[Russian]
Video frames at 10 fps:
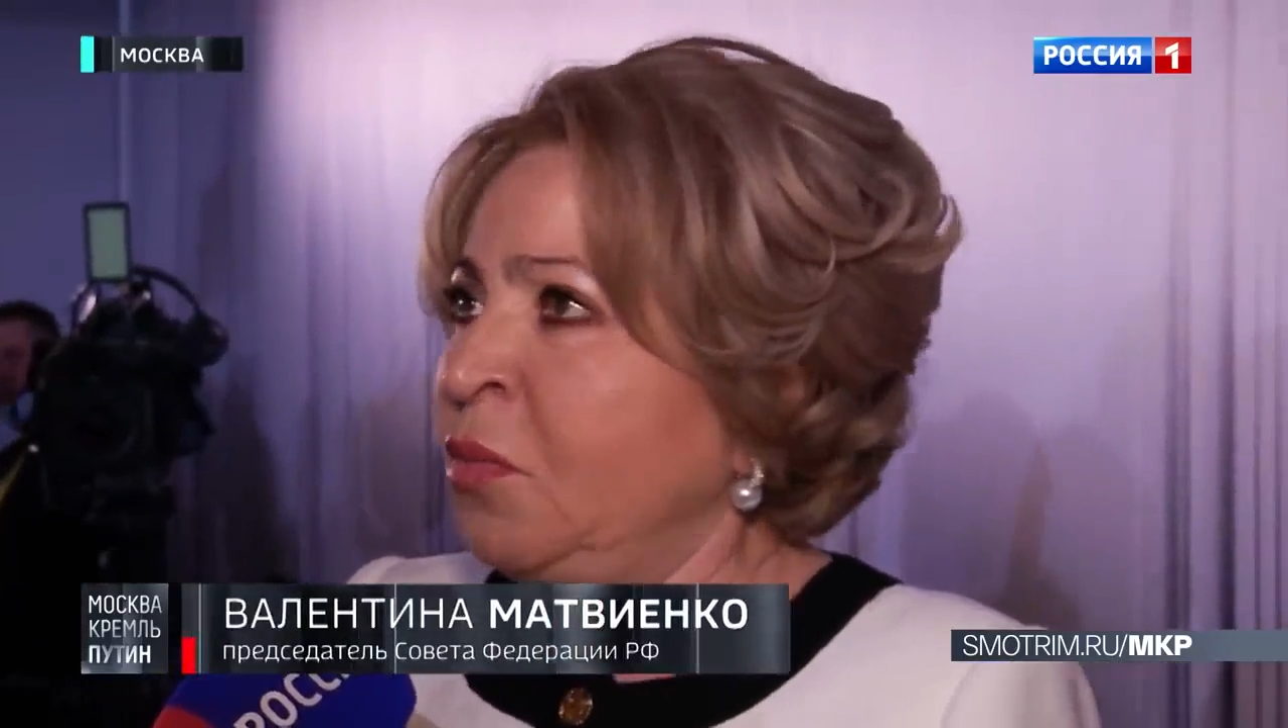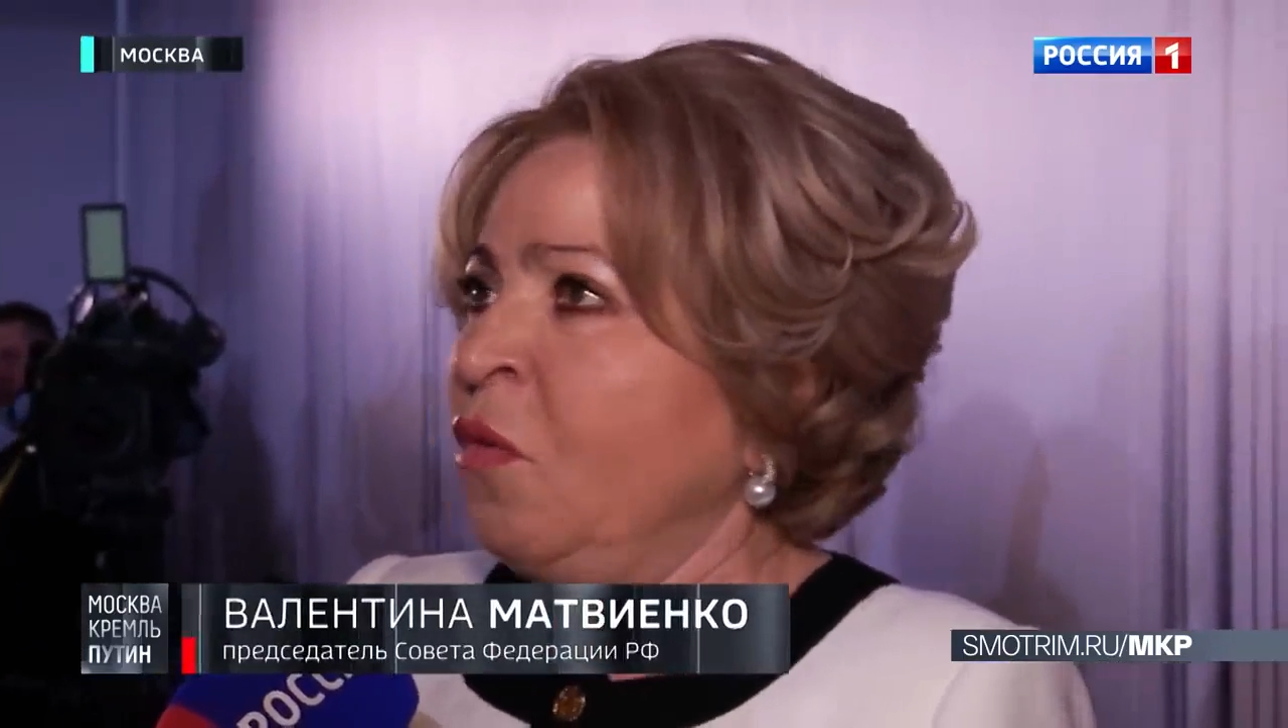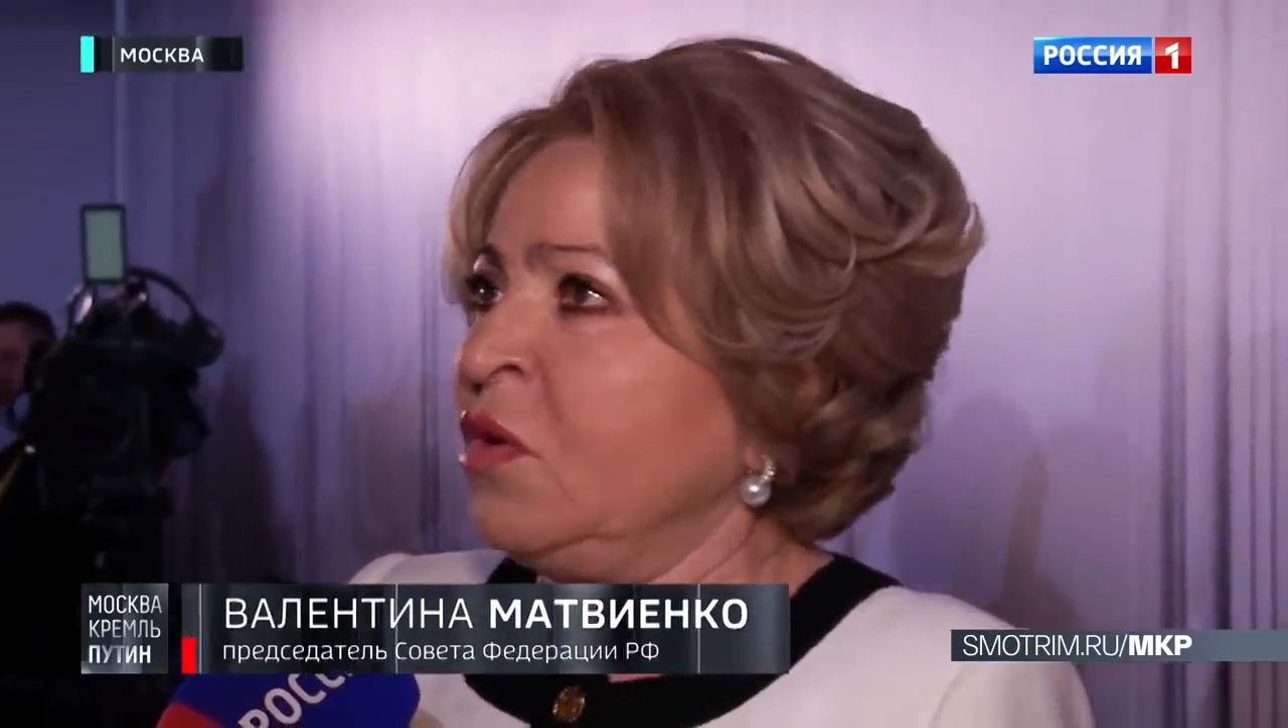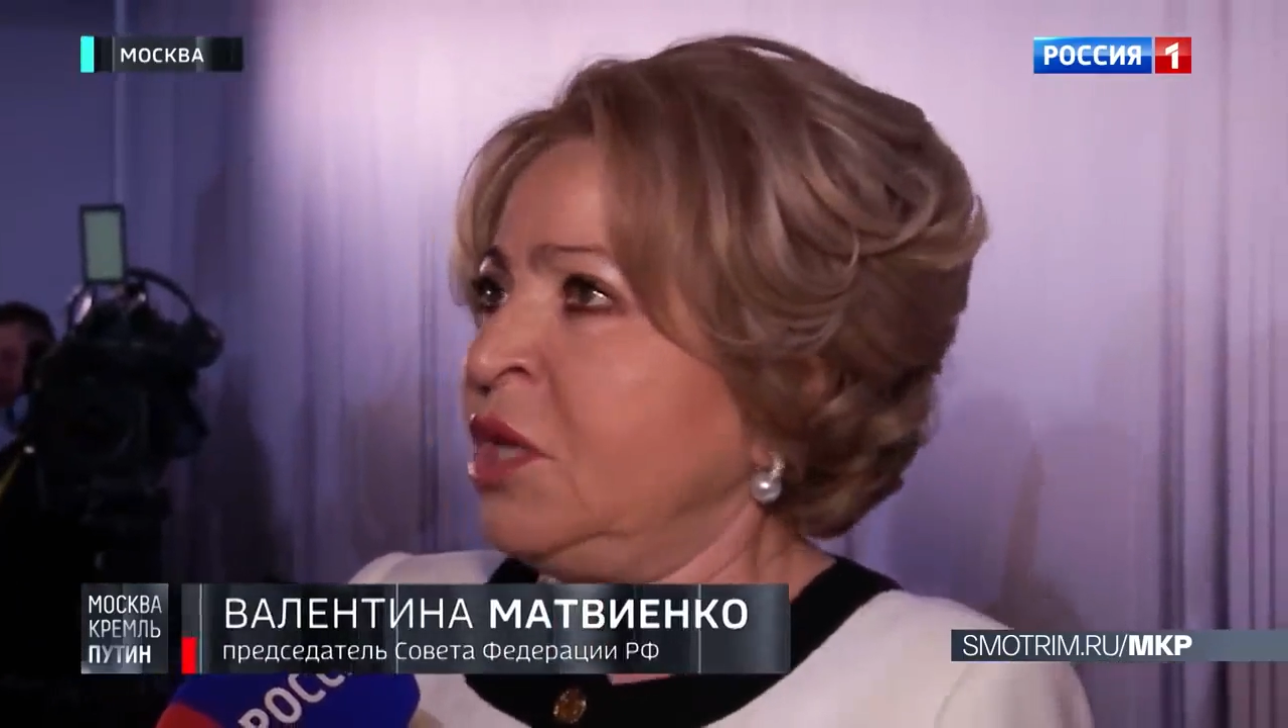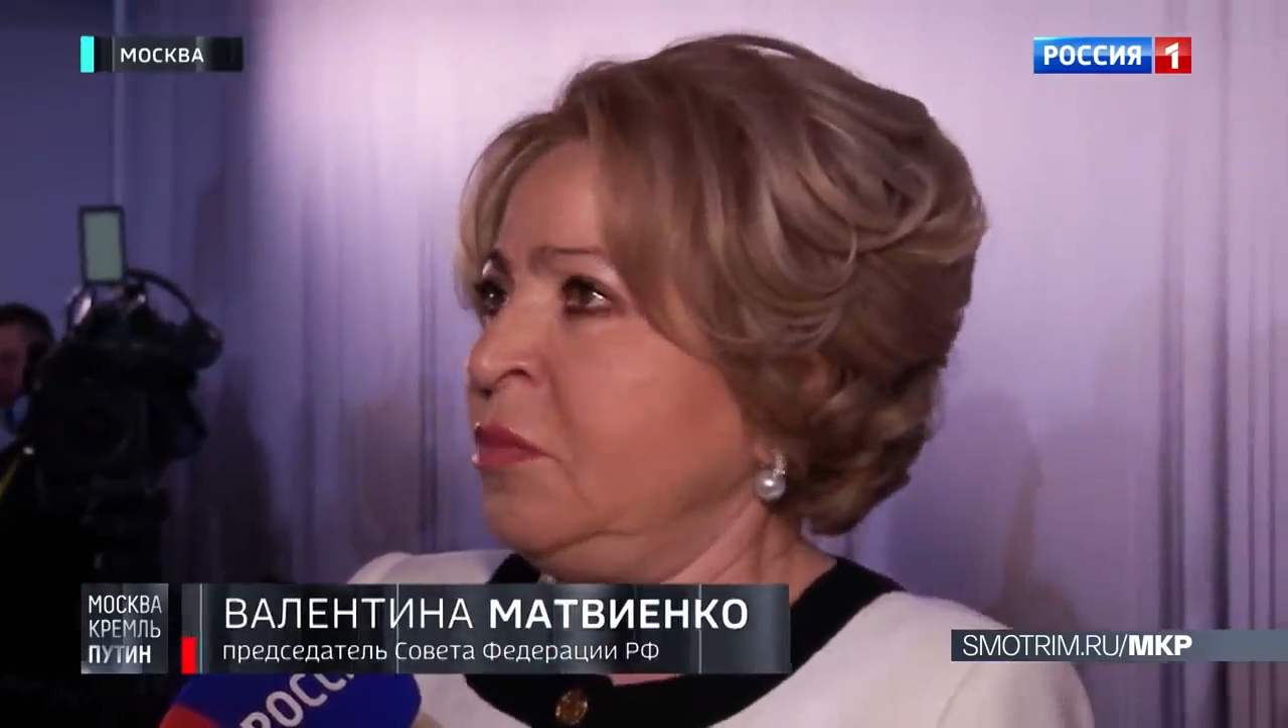некими
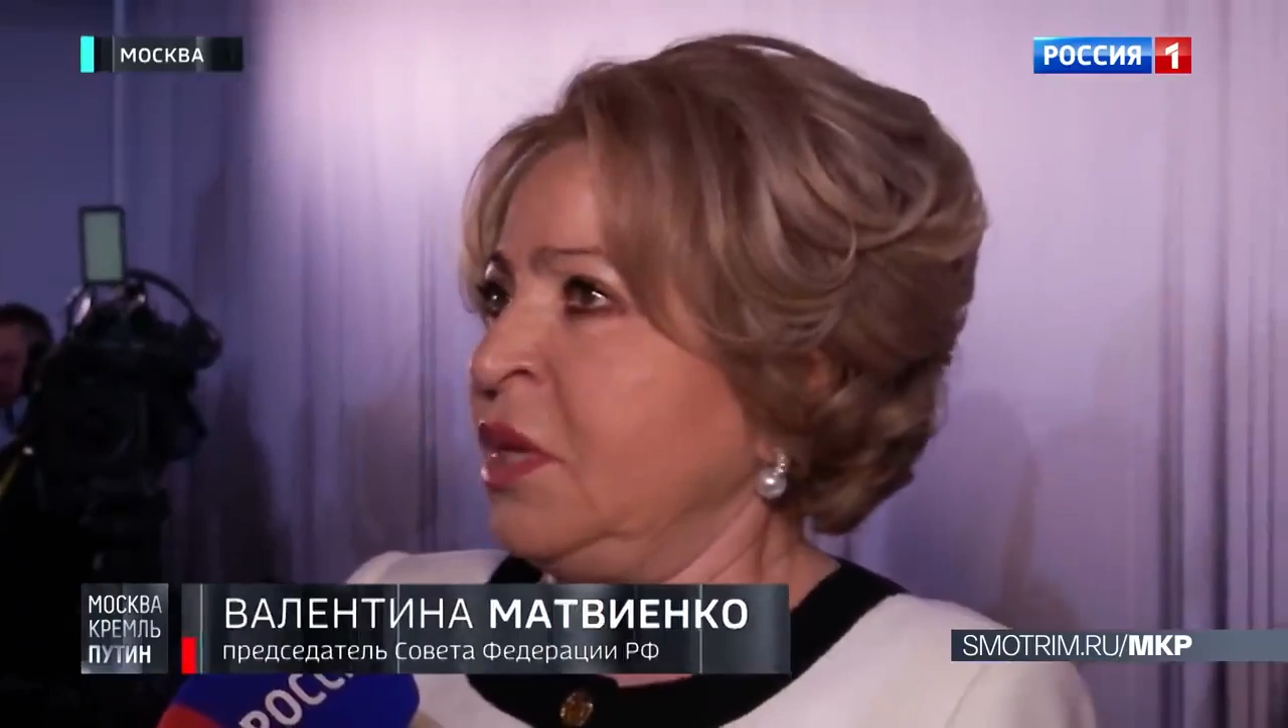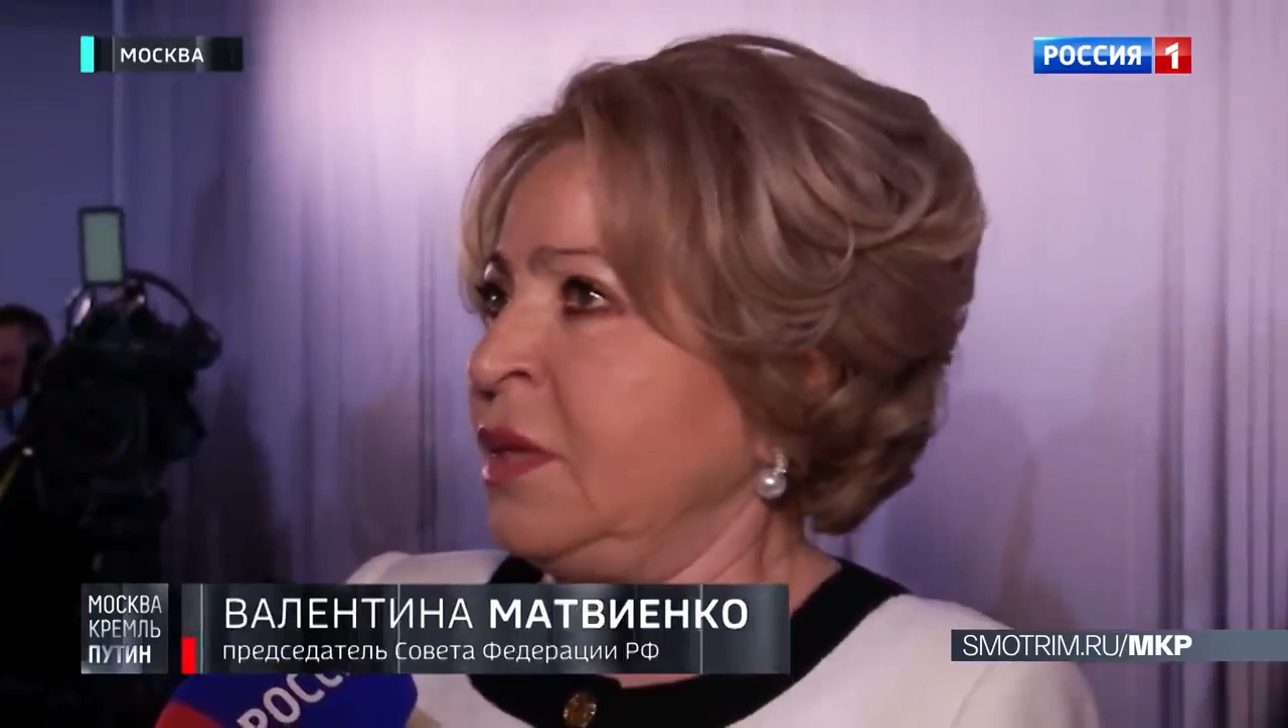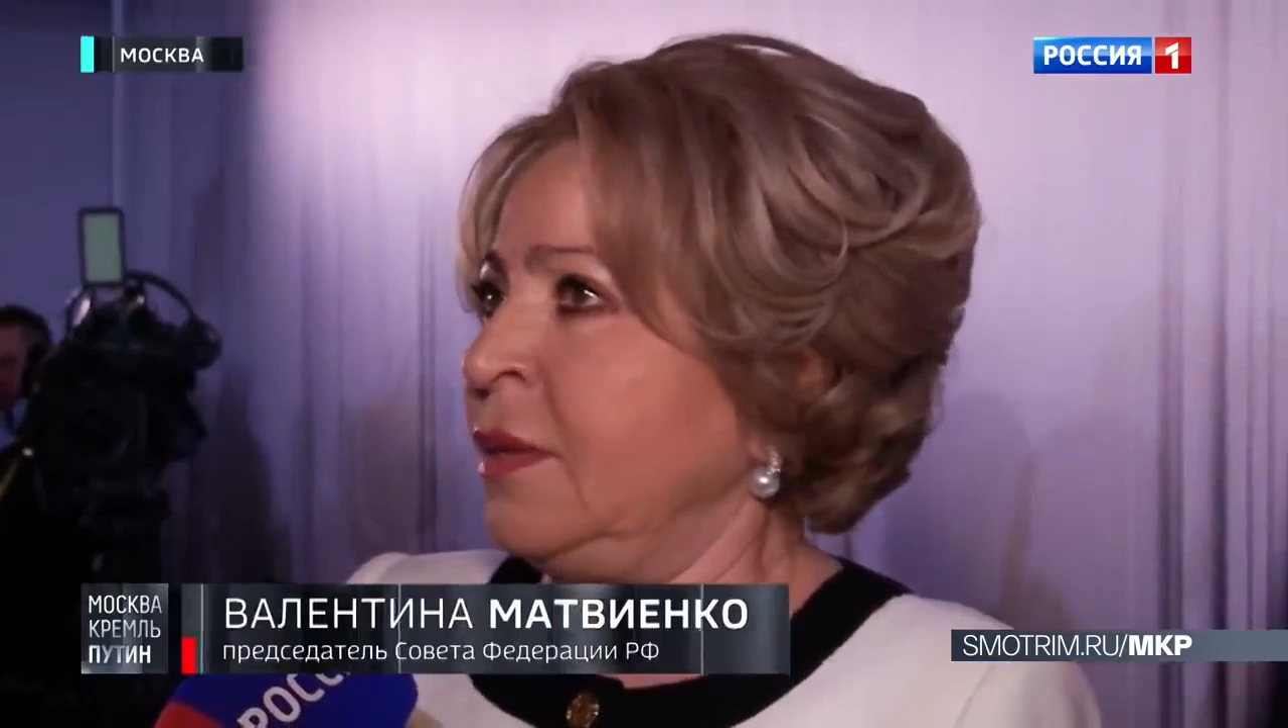поводами